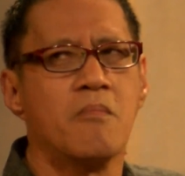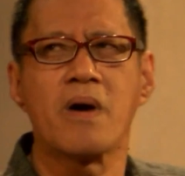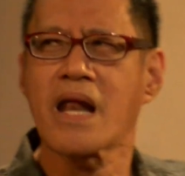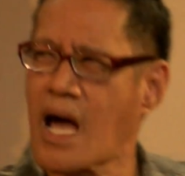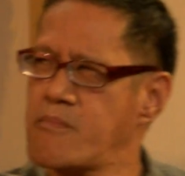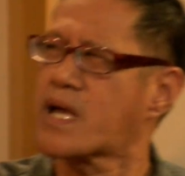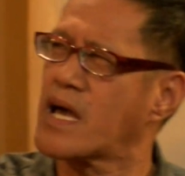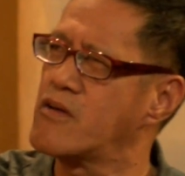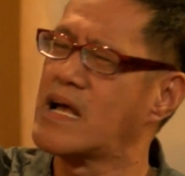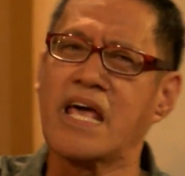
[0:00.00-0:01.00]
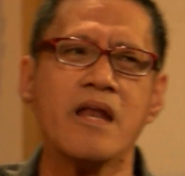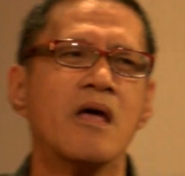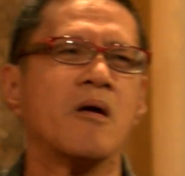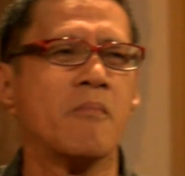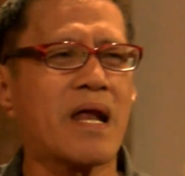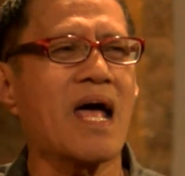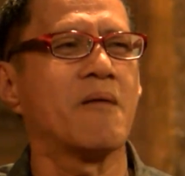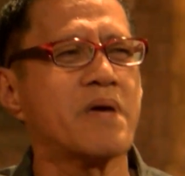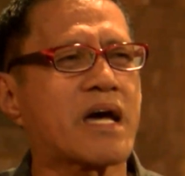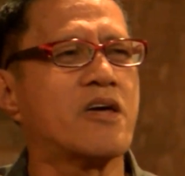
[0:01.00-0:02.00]
Marami kayong alin,
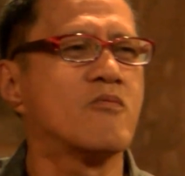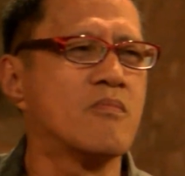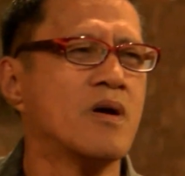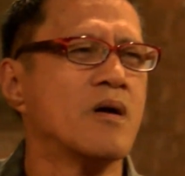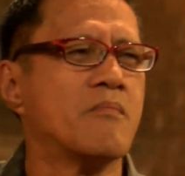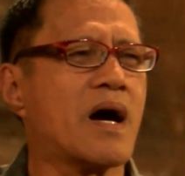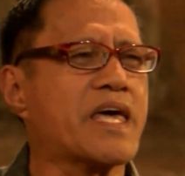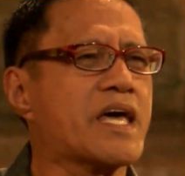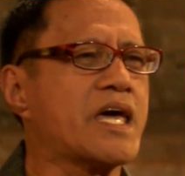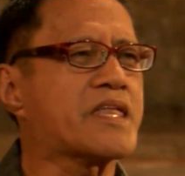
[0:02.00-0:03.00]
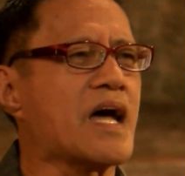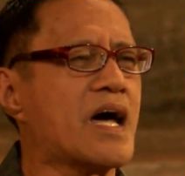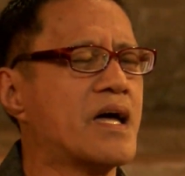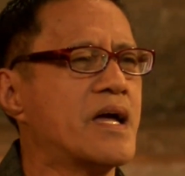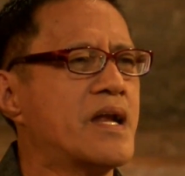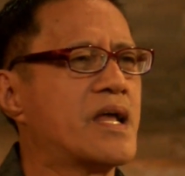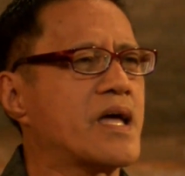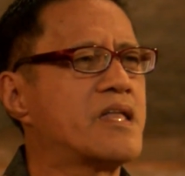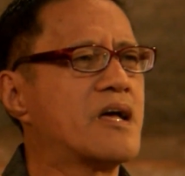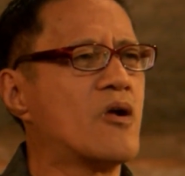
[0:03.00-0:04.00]
marami kayong makikita
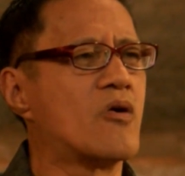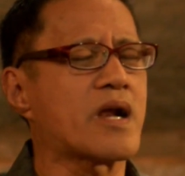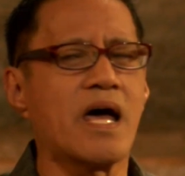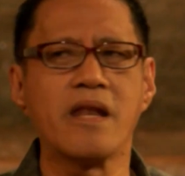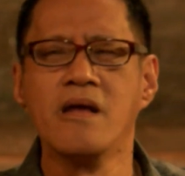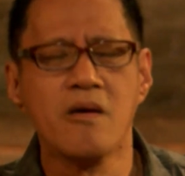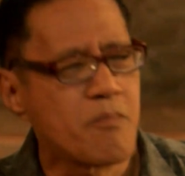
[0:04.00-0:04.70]
na in the long run,